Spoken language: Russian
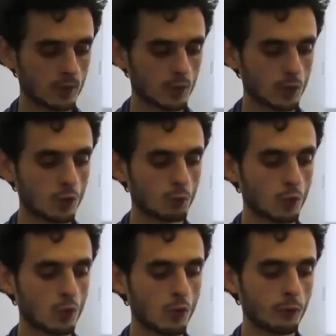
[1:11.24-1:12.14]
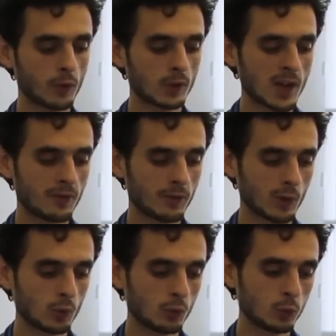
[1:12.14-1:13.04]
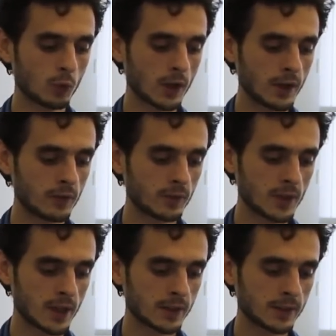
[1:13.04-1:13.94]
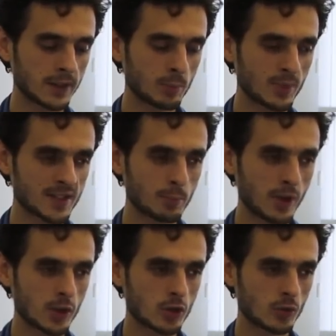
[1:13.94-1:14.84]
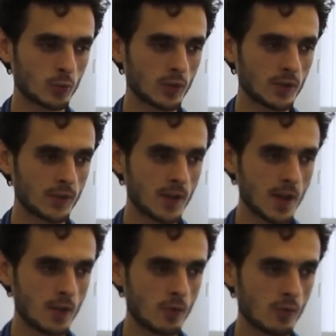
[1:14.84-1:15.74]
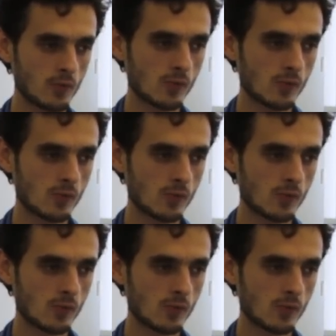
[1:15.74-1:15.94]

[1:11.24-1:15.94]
Хомко вклав у вуха рівнян небезпечну ідею.